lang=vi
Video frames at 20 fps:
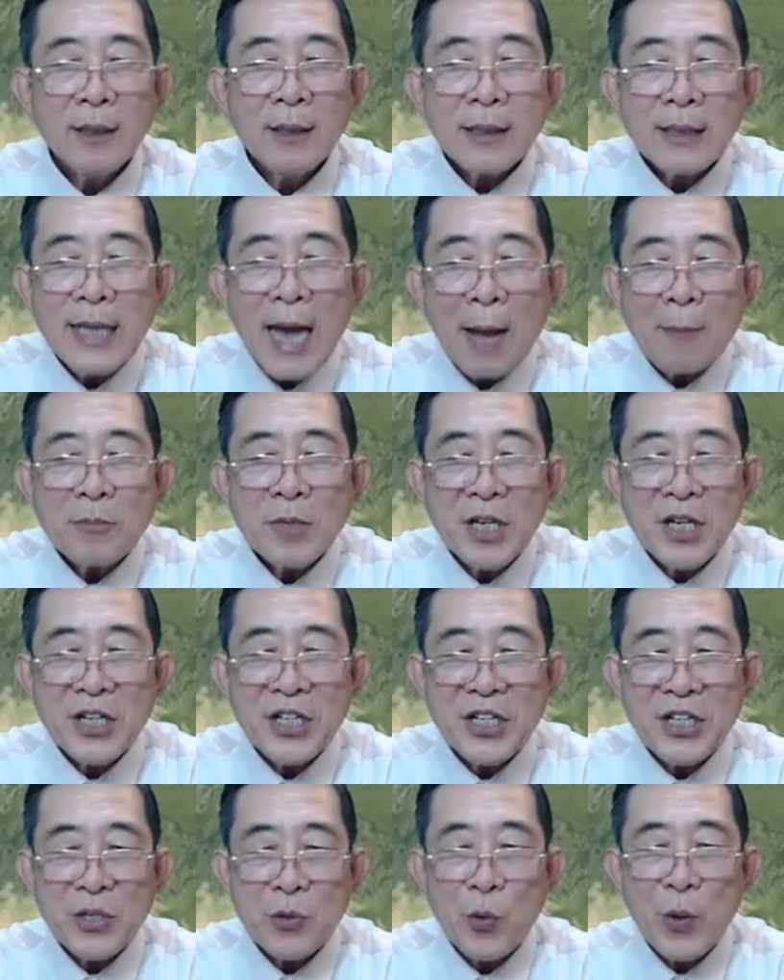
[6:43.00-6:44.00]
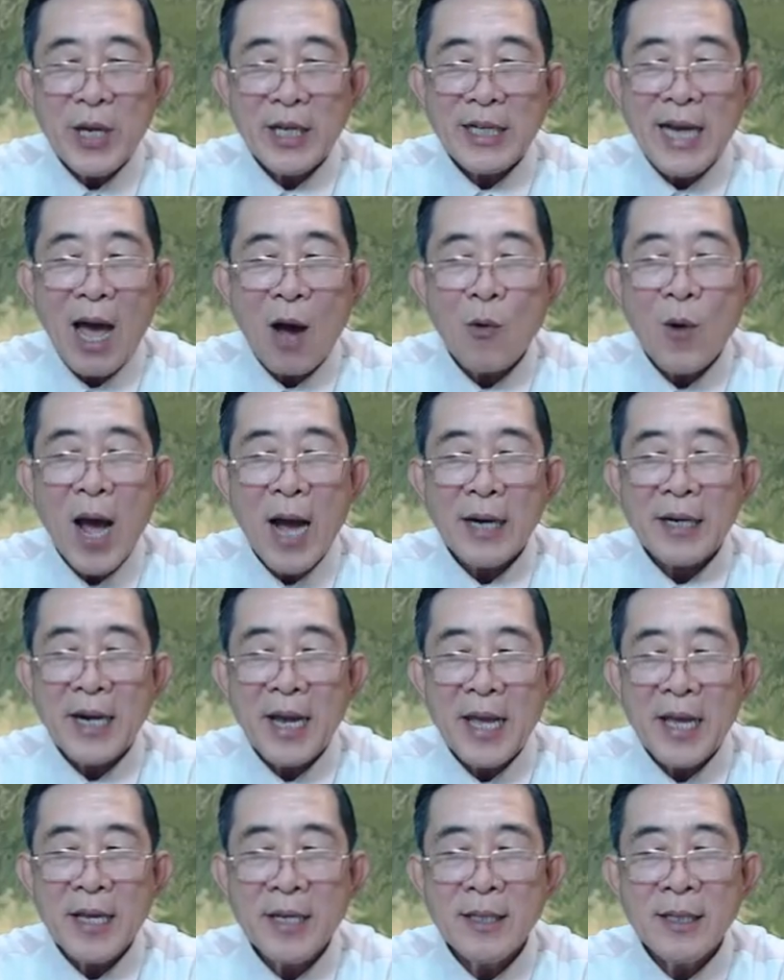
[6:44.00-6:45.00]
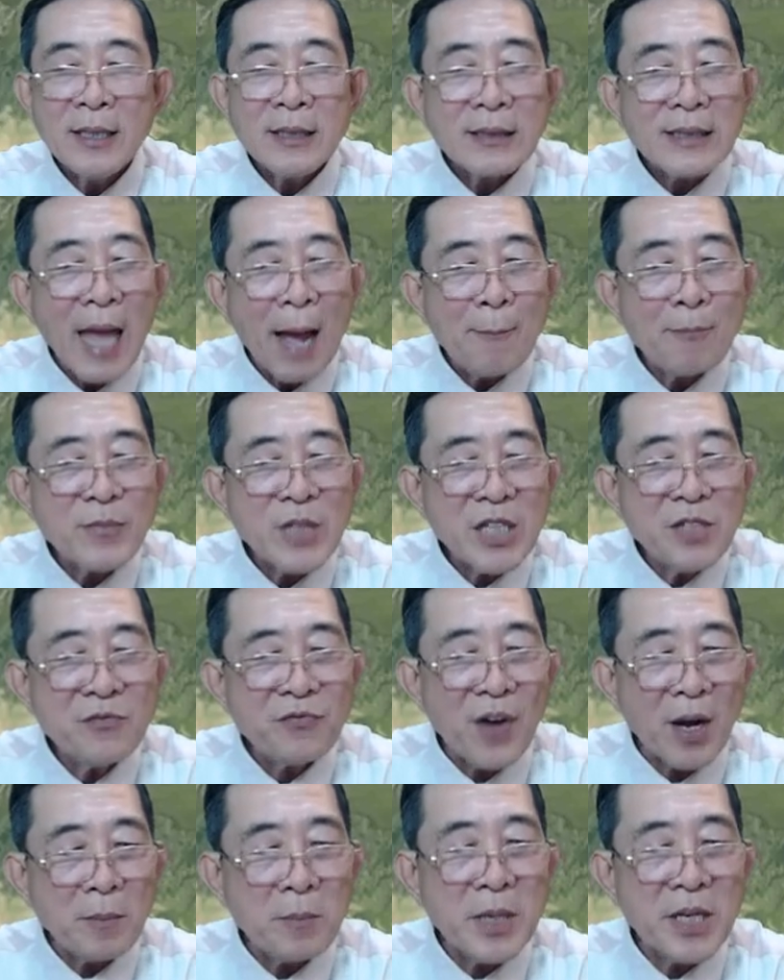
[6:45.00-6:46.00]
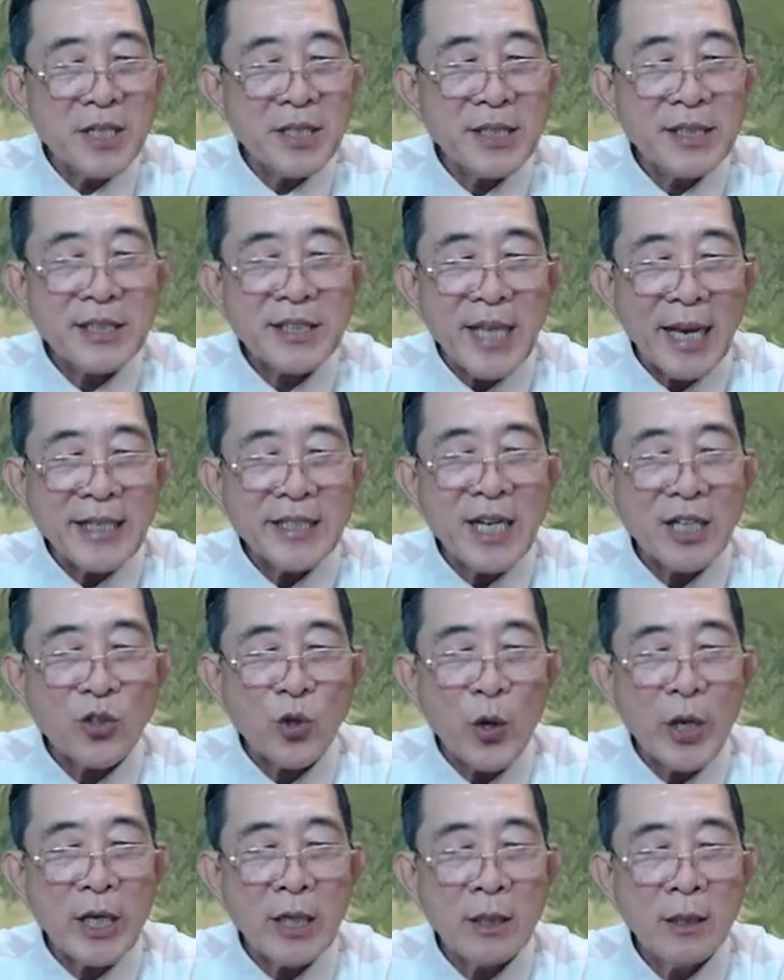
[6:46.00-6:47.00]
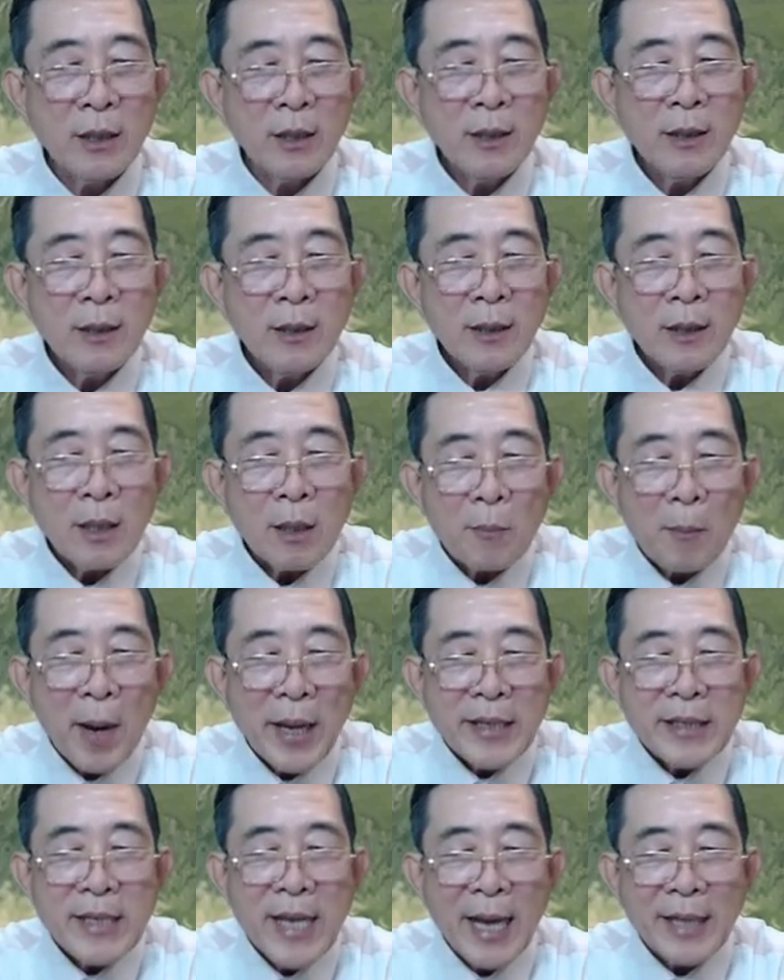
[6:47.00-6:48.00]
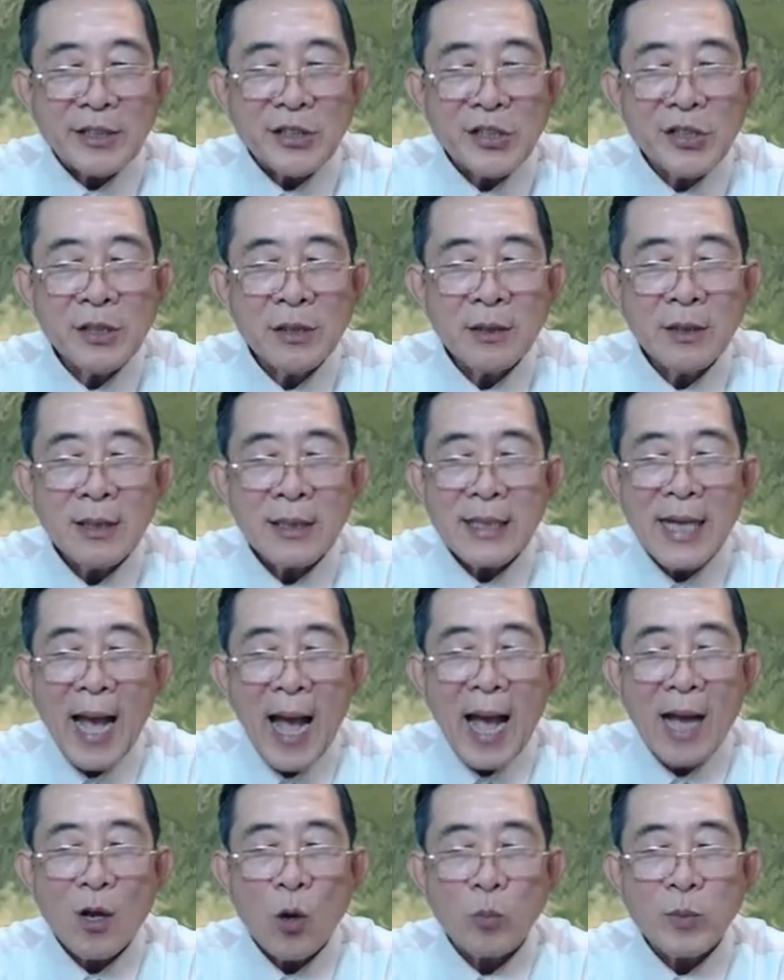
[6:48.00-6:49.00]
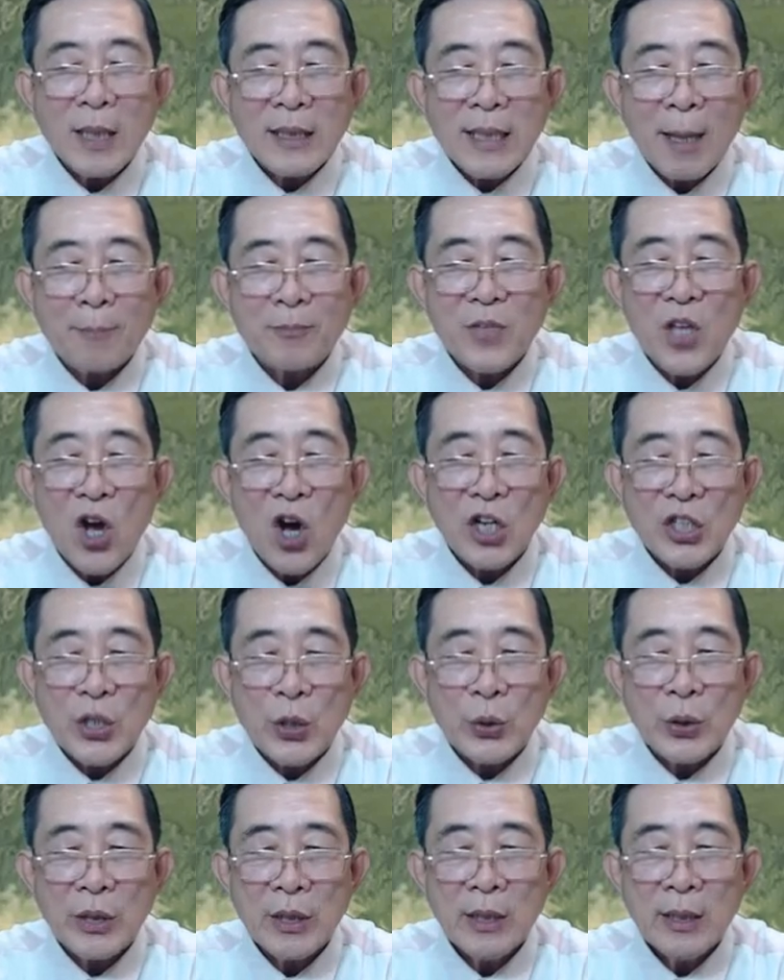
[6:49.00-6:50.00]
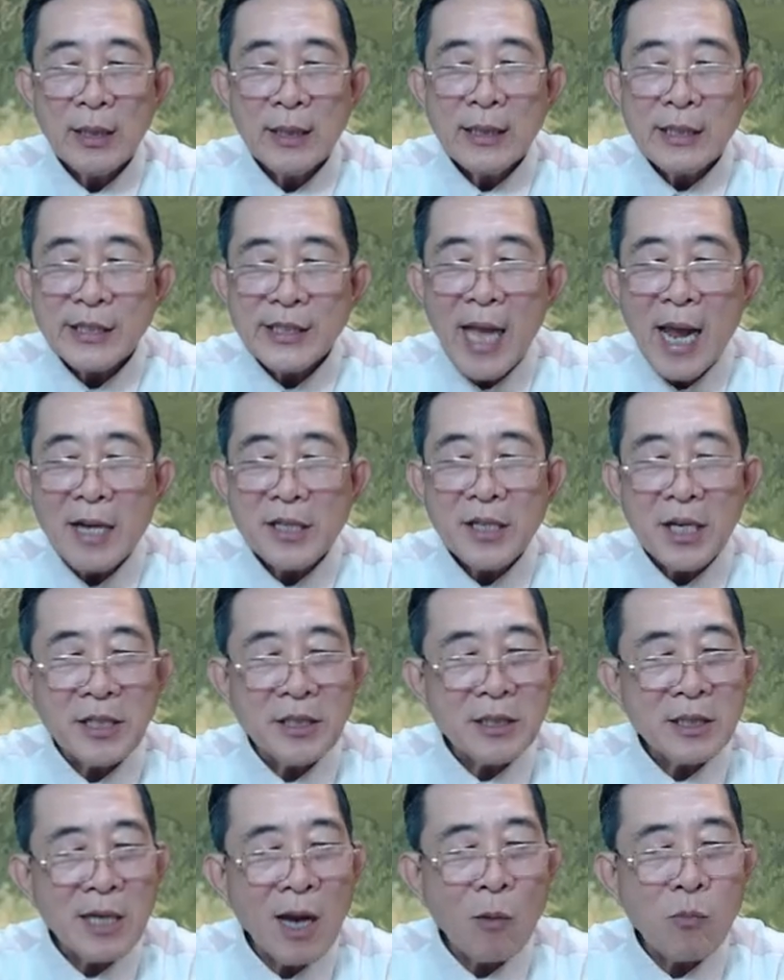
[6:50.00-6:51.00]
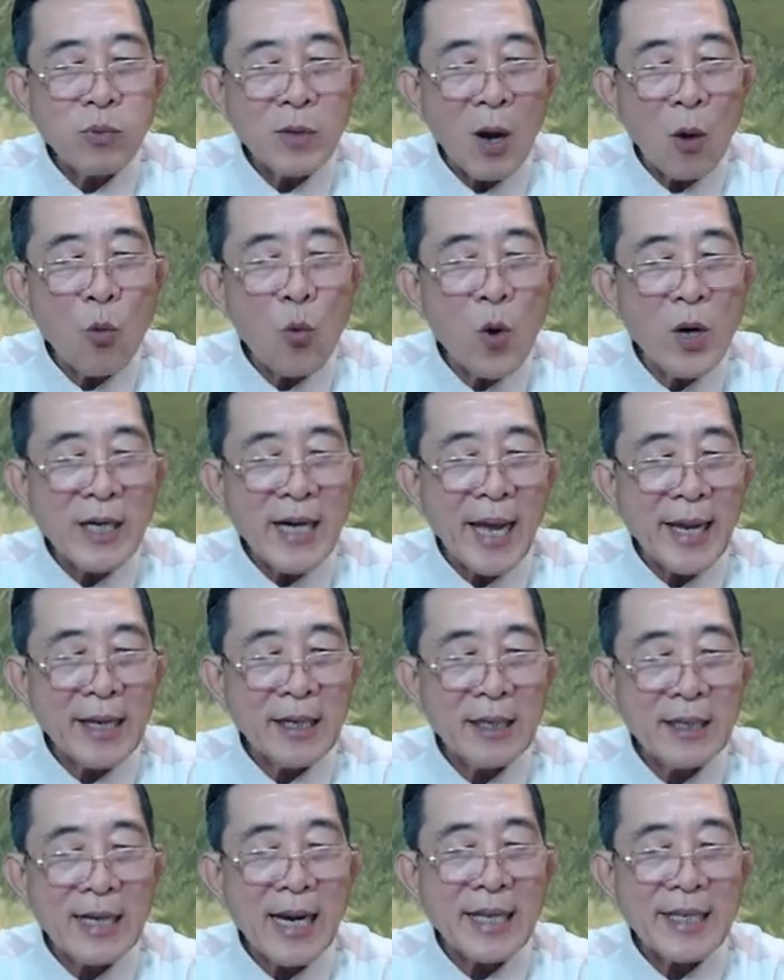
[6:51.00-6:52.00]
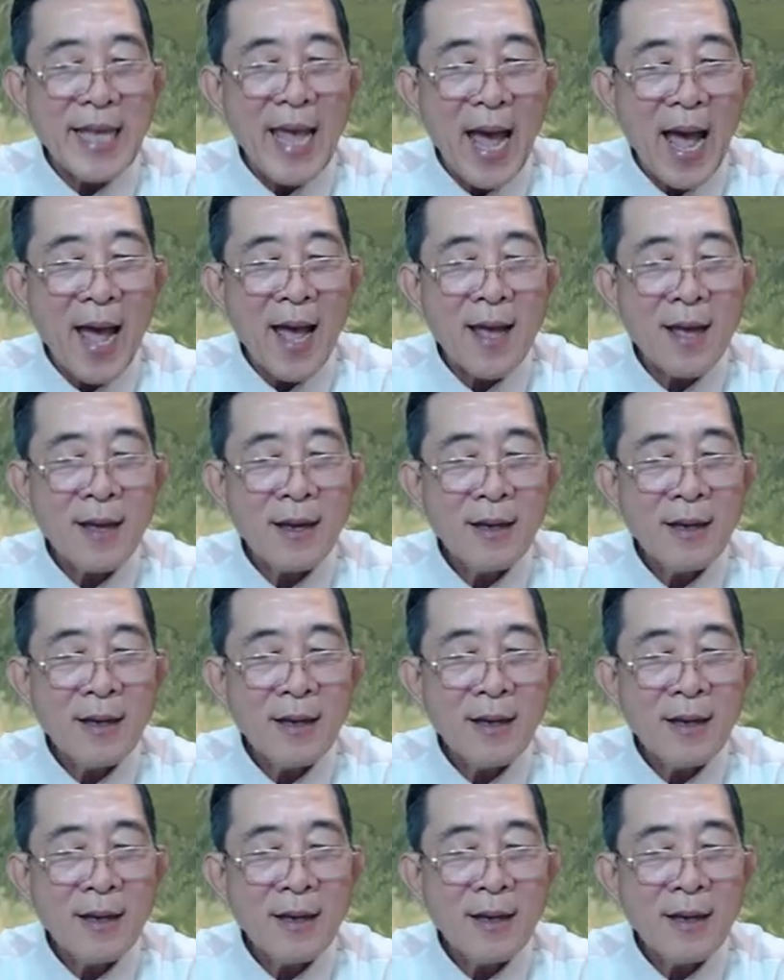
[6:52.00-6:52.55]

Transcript: Đám người quyền lão hắc đế 89 phần 10 xảy ra chuyện, Mấy ngày trước, gã cũng đã thăm dò rồi, xác định đông đảo quân này là giả.